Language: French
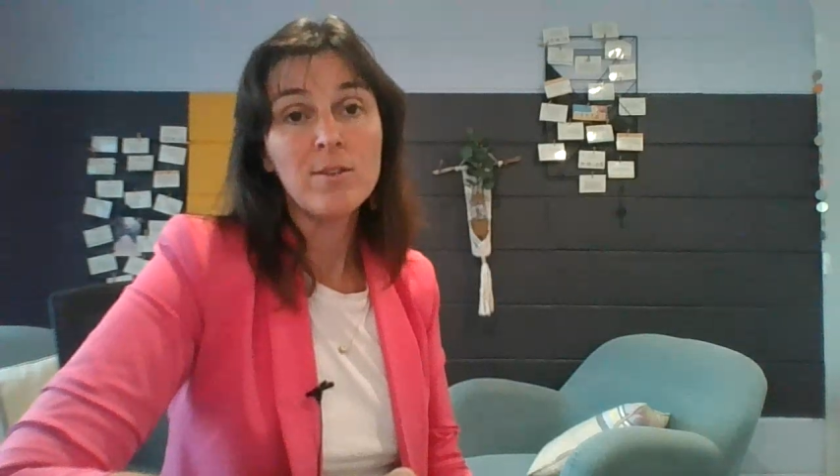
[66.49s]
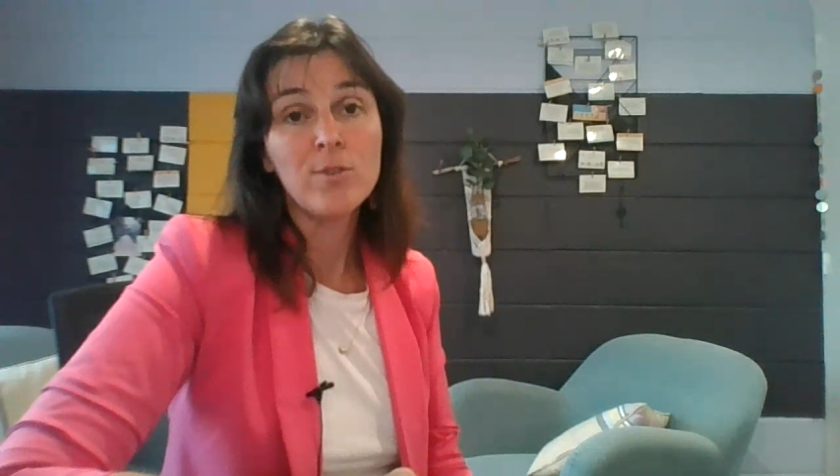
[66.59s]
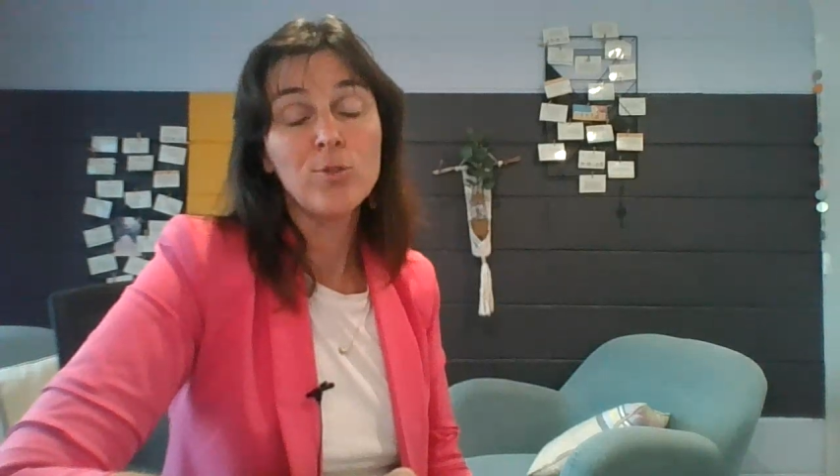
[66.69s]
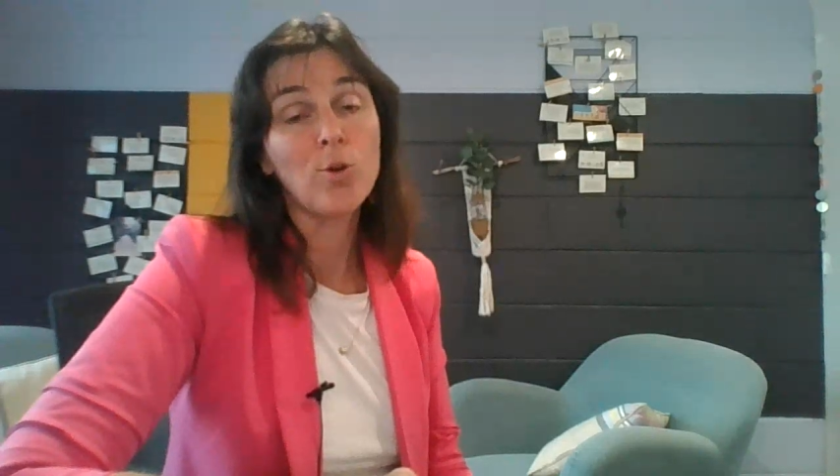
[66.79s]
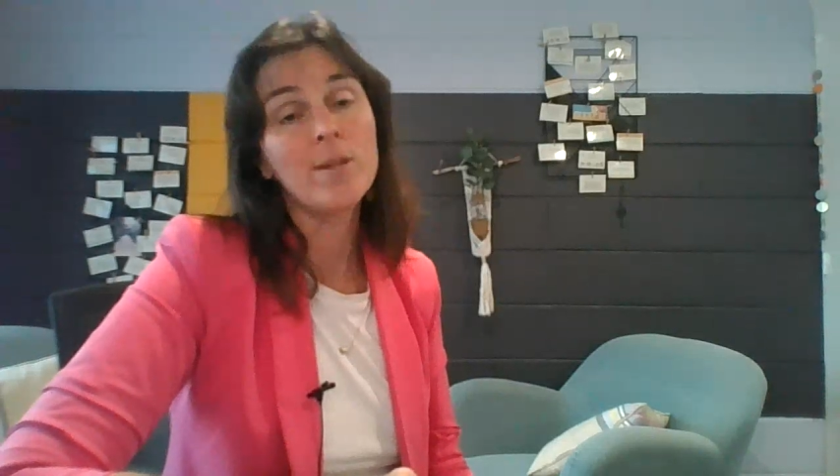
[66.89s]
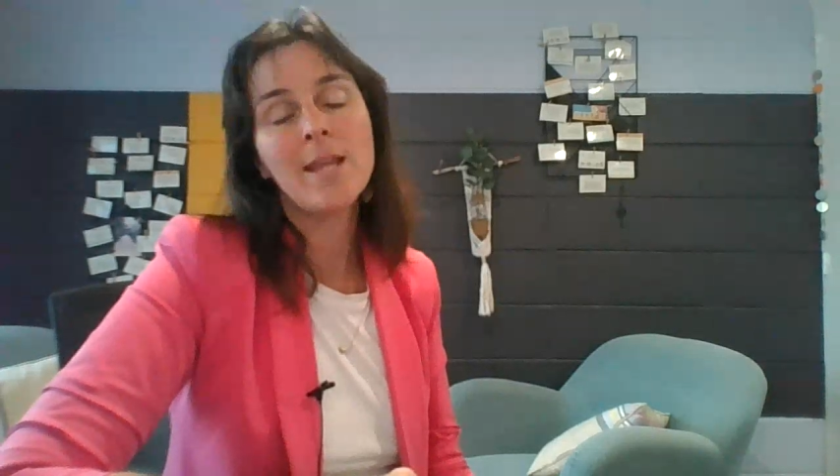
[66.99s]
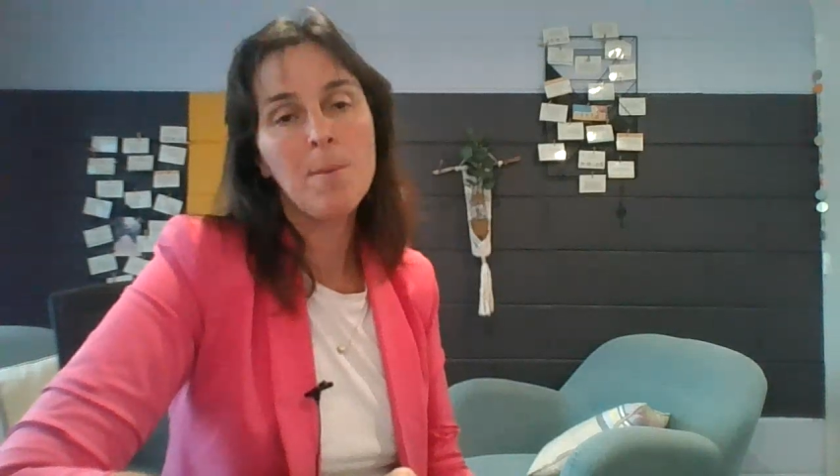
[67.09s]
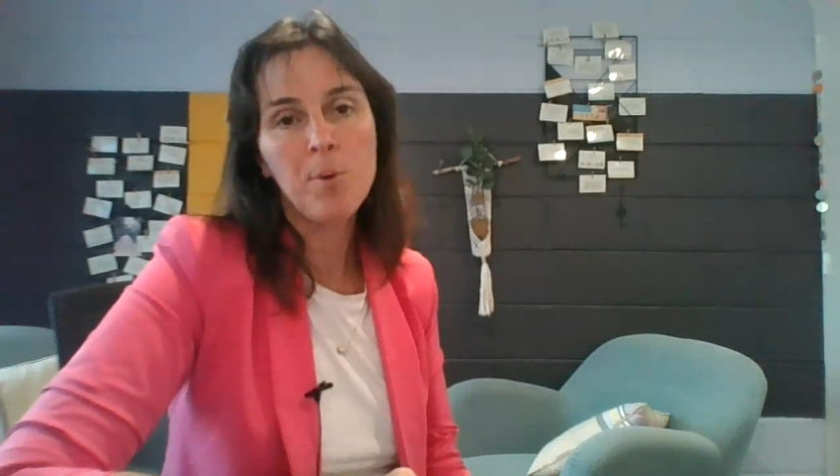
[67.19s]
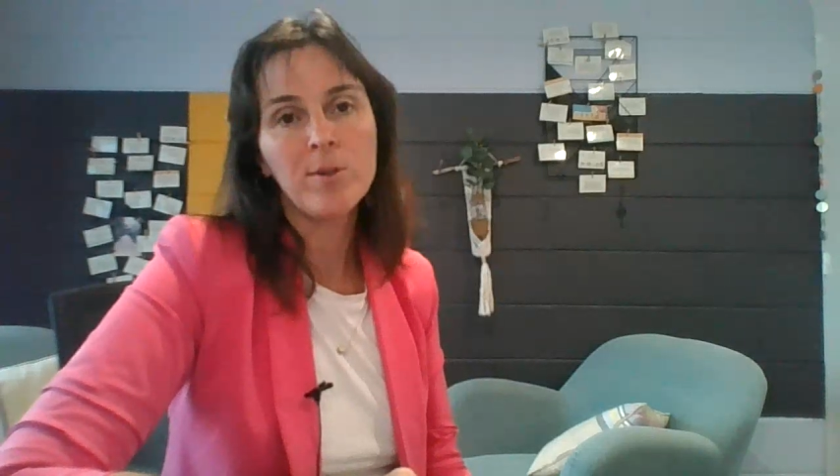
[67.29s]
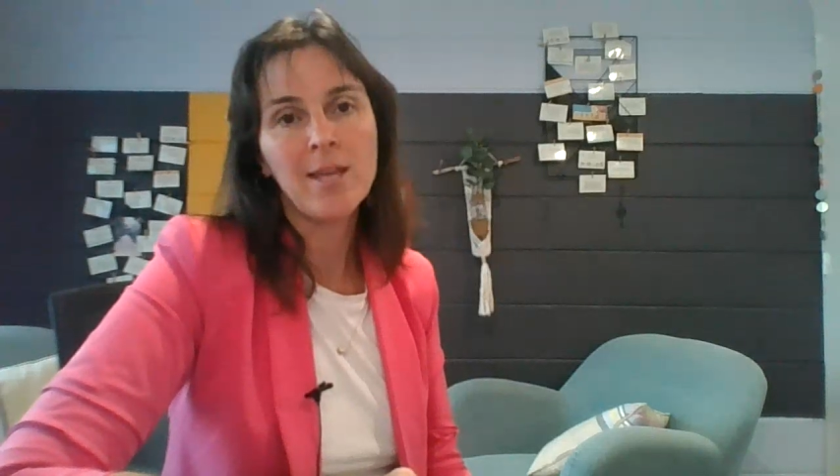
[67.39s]
sur
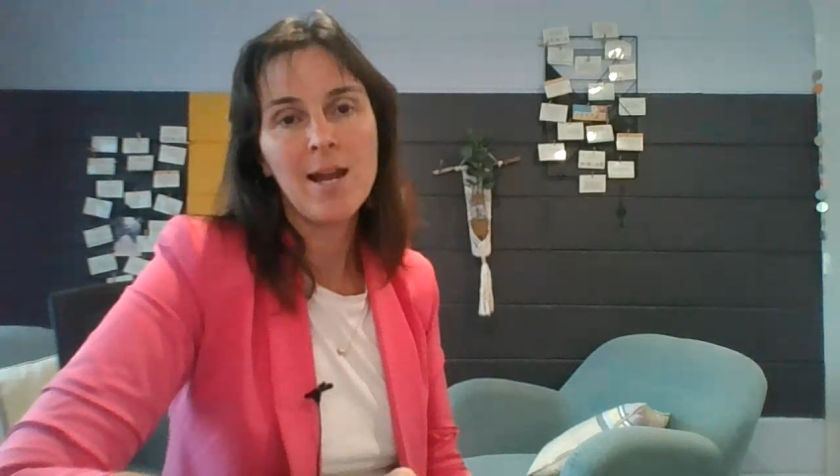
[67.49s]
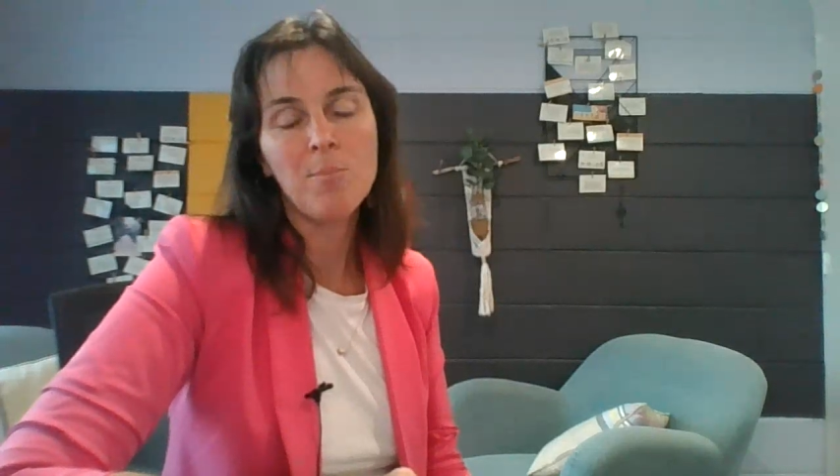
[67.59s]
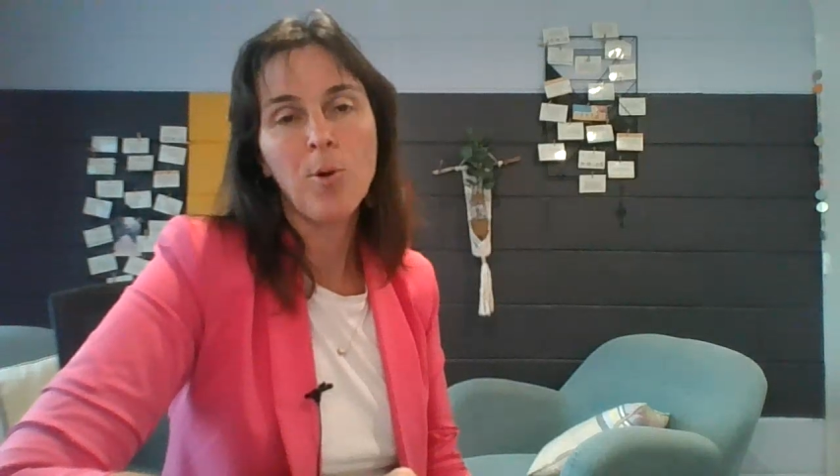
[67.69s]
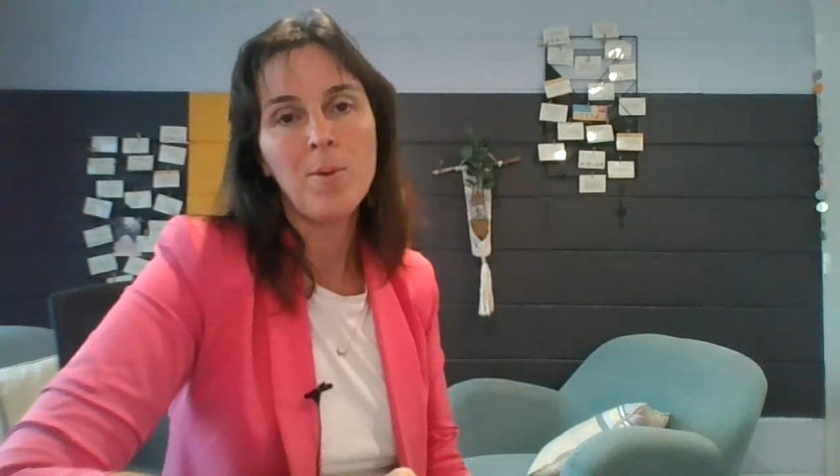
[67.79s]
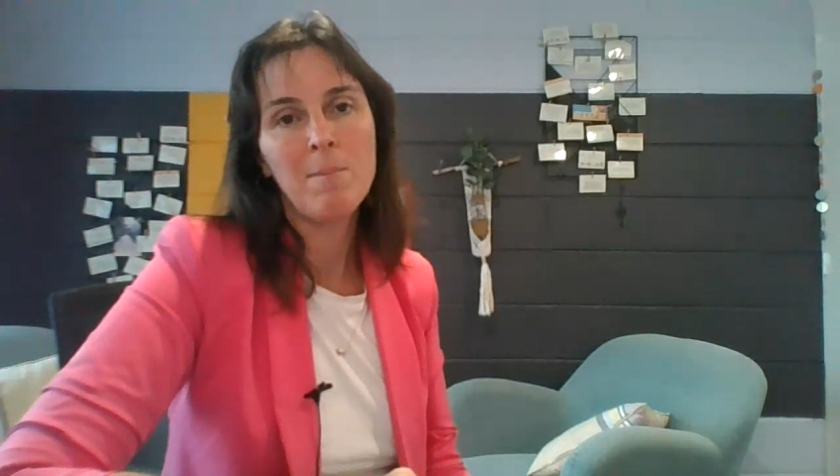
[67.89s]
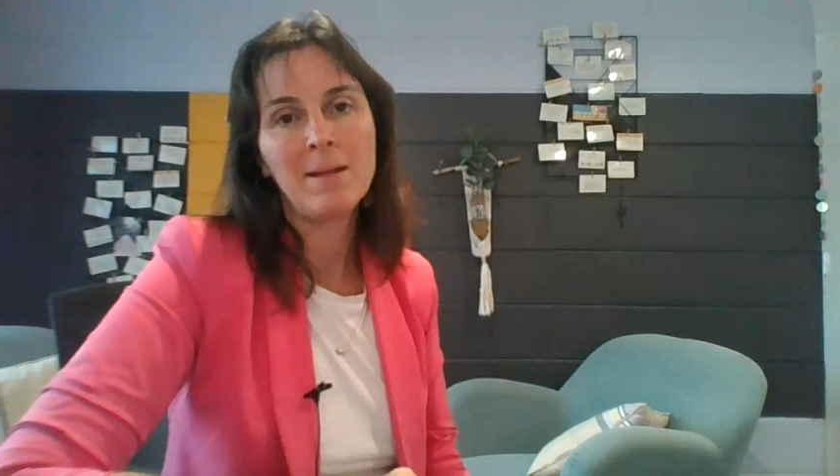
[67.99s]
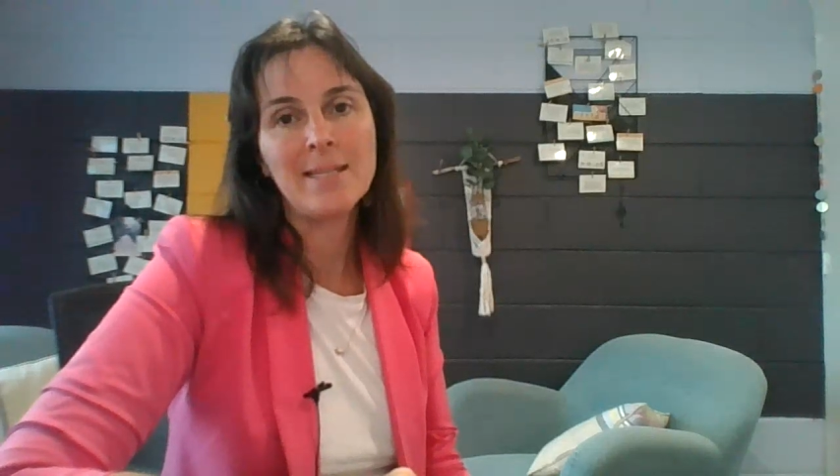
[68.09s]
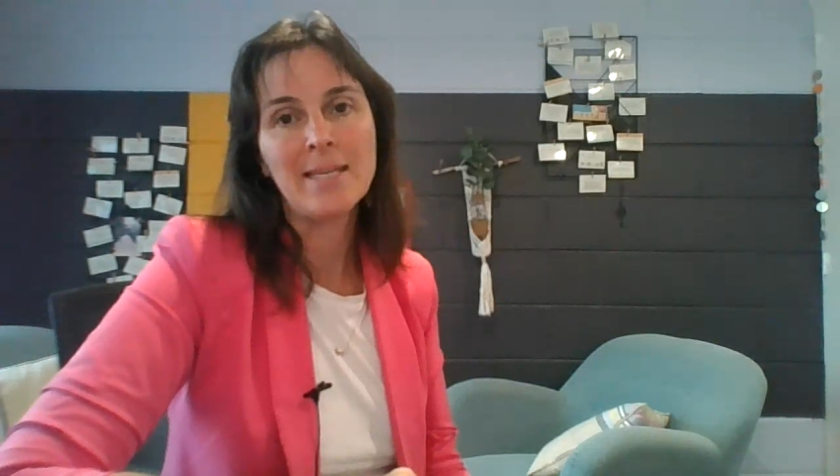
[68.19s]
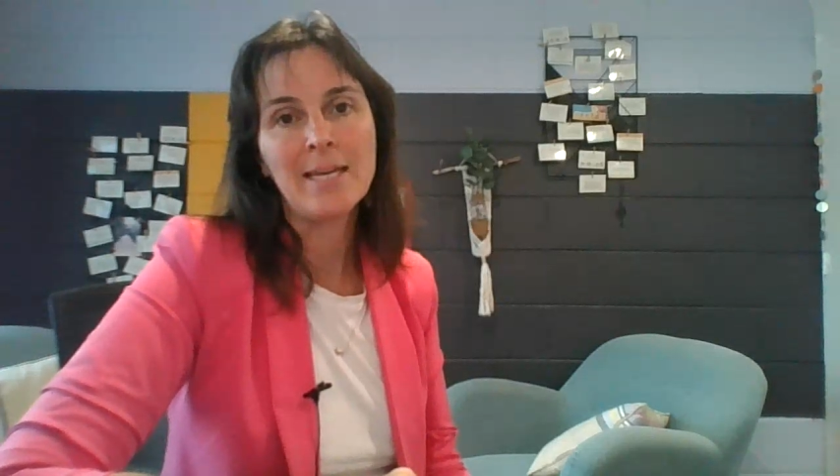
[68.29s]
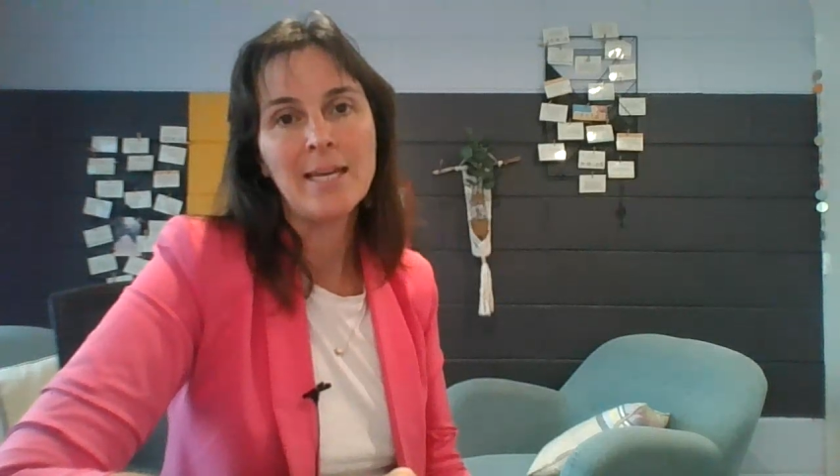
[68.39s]
n'importe quelle
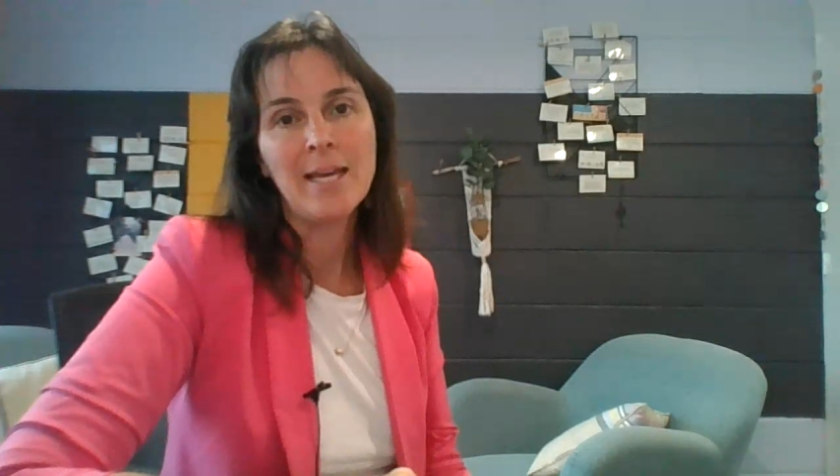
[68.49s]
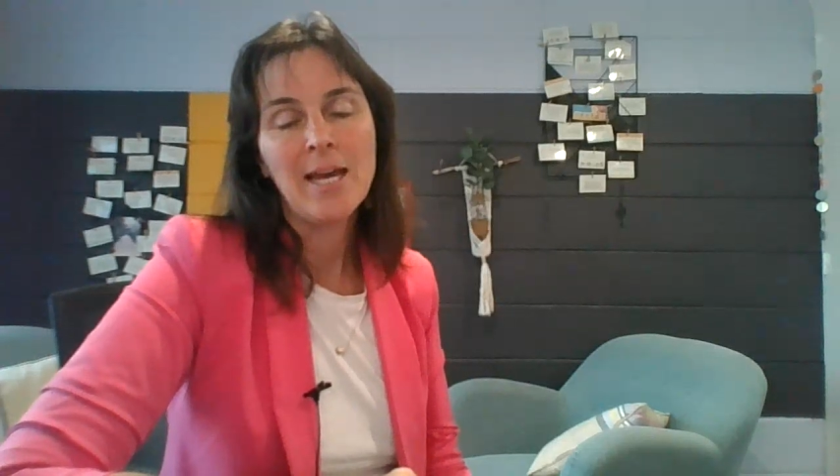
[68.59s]
problématique.